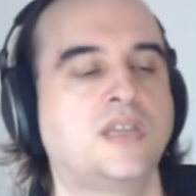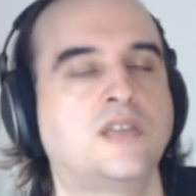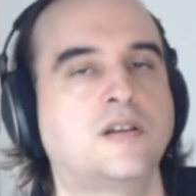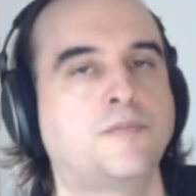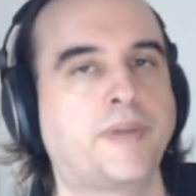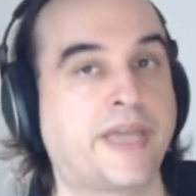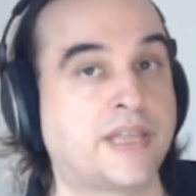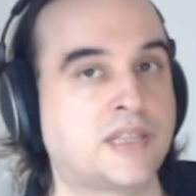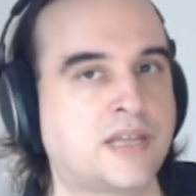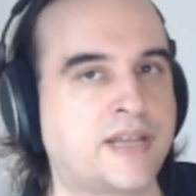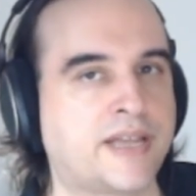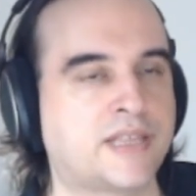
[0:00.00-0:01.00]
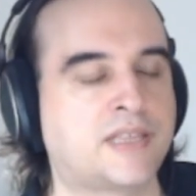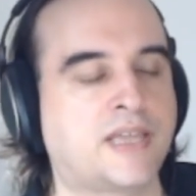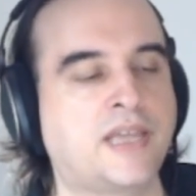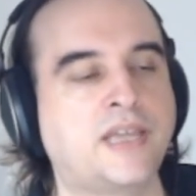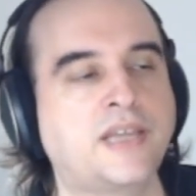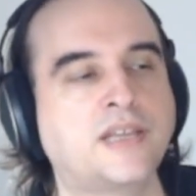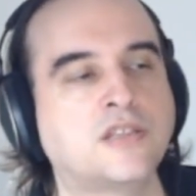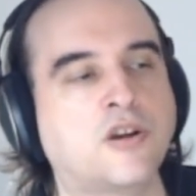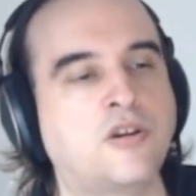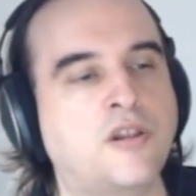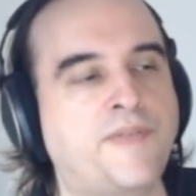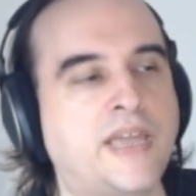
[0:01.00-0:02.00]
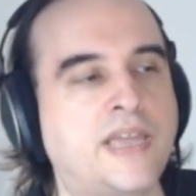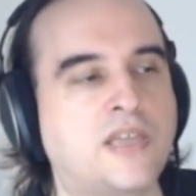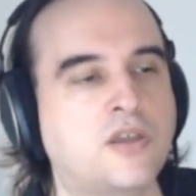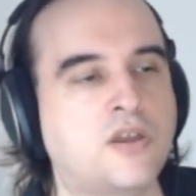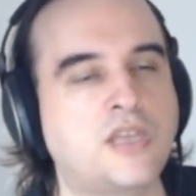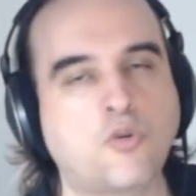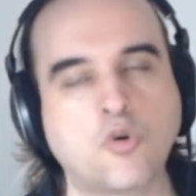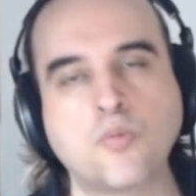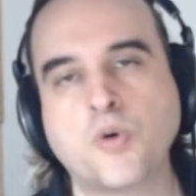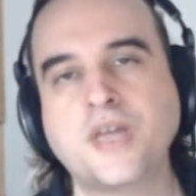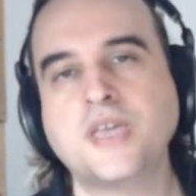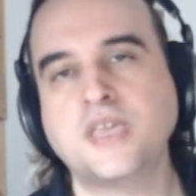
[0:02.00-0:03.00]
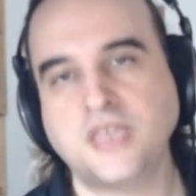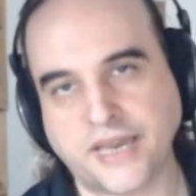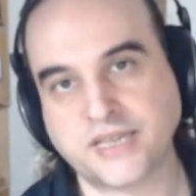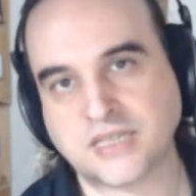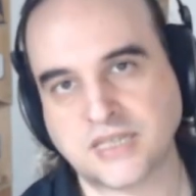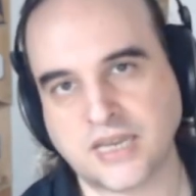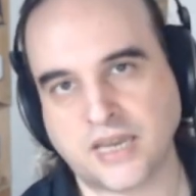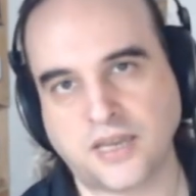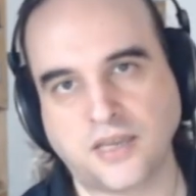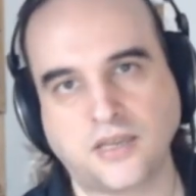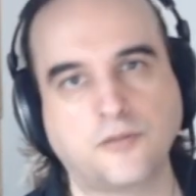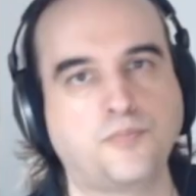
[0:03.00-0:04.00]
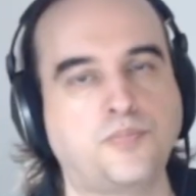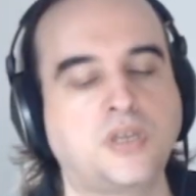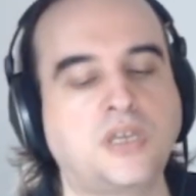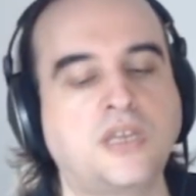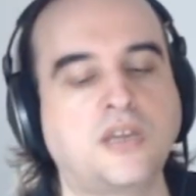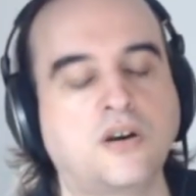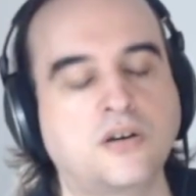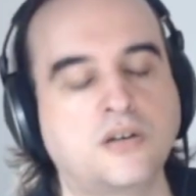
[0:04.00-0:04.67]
qu'il prétend atteindre, le fait est qu'au moins il essaye. Puis,